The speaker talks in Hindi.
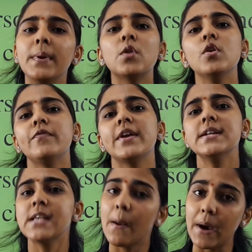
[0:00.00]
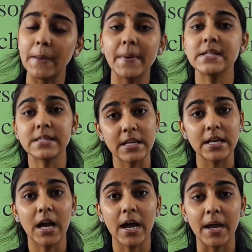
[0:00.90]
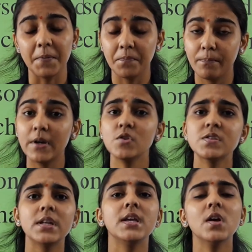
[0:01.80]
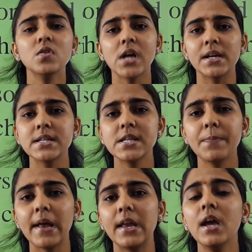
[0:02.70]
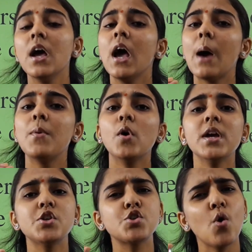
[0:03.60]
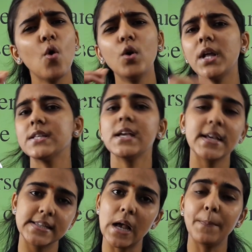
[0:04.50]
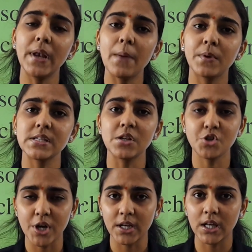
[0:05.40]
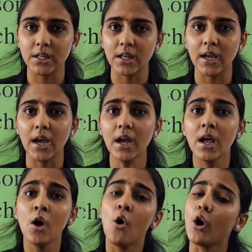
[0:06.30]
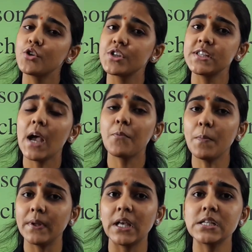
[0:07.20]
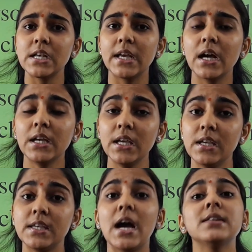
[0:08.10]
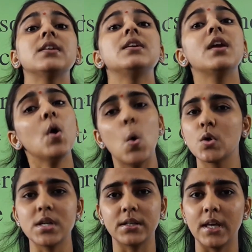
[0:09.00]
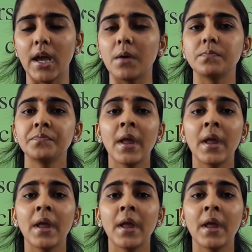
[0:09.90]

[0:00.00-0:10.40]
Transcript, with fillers: बिल्कुल फ्रेंड्स हमारे पास तरीका है बट उस तरीके को जानने से पहले हम लोग एक छोटा सा एग्जाम्पल आपके साथ शेयर करते हैं और जिससे आपको पता चलेगा कि क्या तरीके हो सकते हैं